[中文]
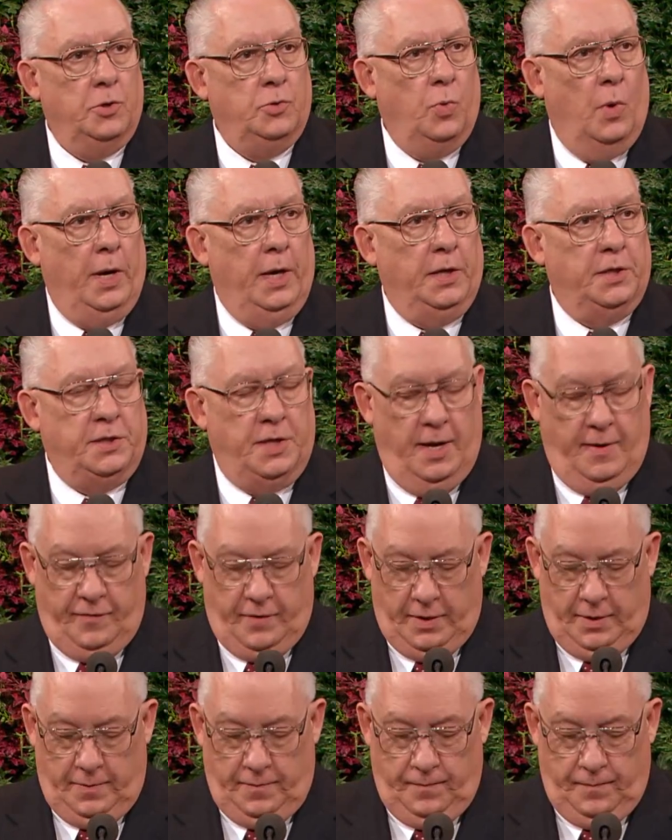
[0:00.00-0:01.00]
八百
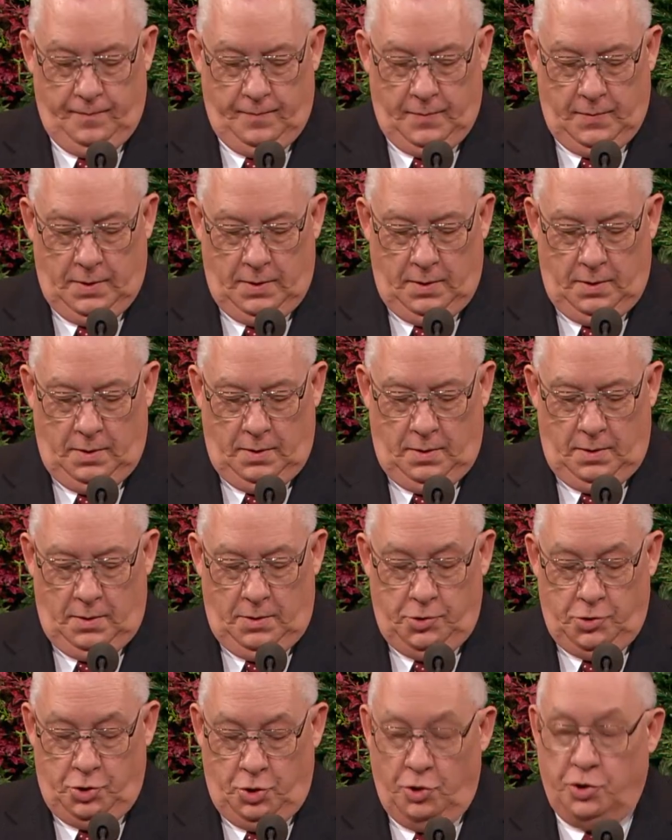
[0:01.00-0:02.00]
二十七，
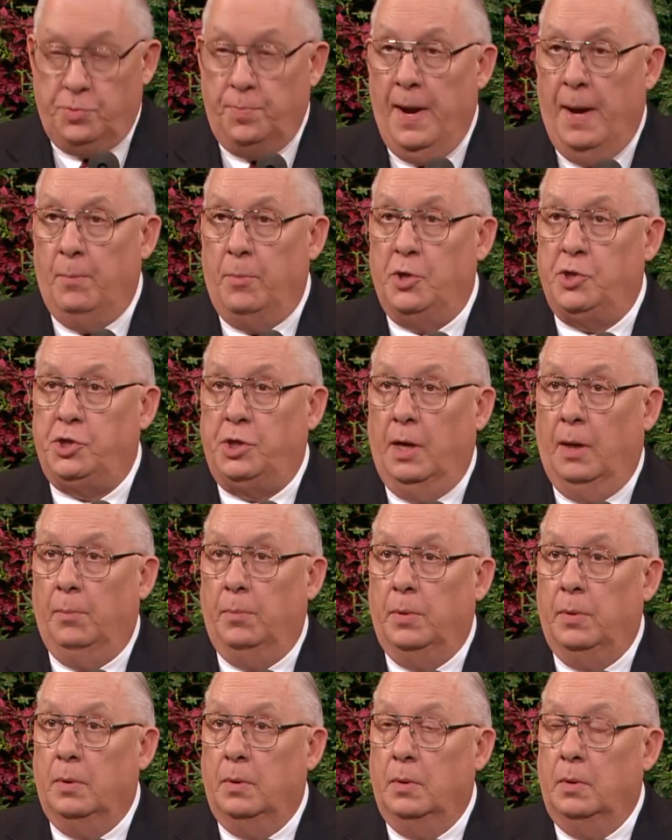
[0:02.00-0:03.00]
教
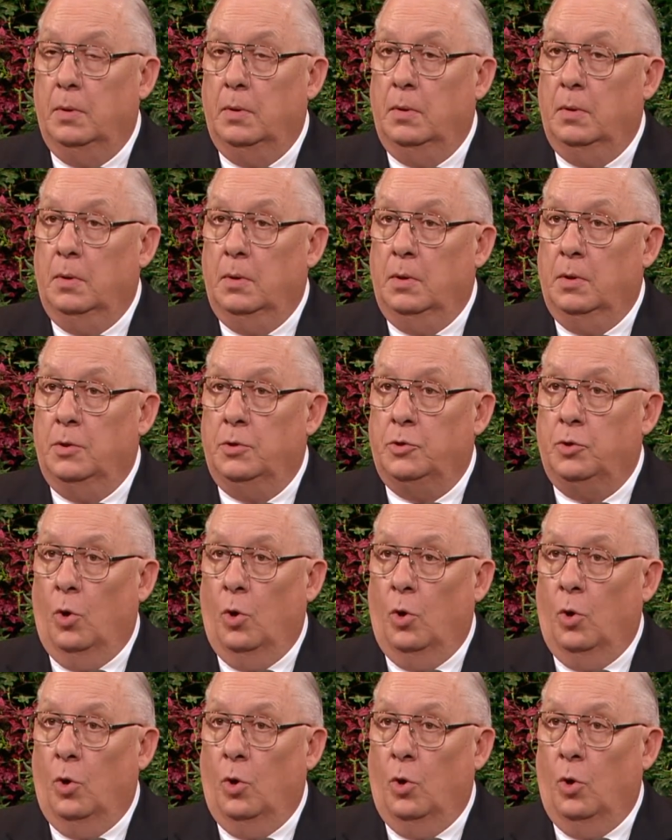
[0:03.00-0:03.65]
籍人数，